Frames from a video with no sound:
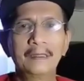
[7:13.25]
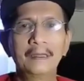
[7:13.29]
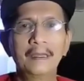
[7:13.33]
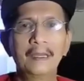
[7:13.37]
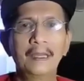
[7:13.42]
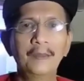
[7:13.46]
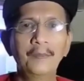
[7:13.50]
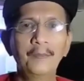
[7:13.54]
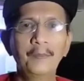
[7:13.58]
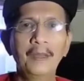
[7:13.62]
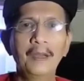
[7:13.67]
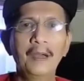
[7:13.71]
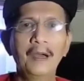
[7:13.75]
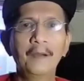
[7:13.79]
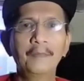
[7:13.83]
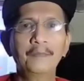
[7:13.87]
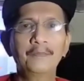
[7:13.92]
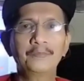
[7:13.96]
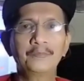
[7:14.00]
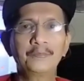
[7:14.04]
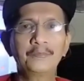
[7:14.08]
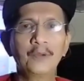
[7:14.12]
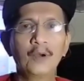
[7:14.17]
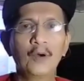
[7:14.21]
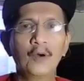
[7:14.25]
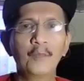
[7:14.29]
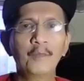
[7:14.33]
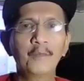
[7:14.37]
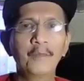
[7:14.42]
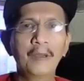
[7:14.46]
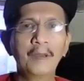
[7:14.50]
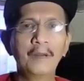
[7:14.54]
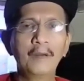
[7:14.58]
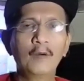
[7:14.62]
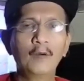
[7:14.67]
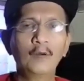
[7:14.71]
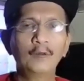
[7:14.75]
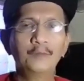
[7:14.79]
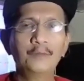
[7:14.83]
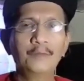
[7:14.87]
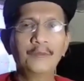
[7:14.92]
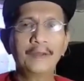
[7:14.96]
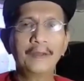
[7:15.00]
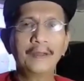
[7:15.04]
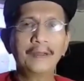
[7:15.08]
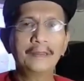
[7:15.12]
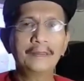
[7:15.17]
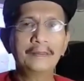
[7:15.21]
In behalf of my old
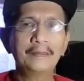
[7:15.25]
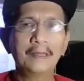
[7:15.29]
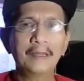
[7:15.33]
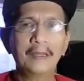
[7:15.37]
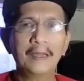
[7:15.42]
friend,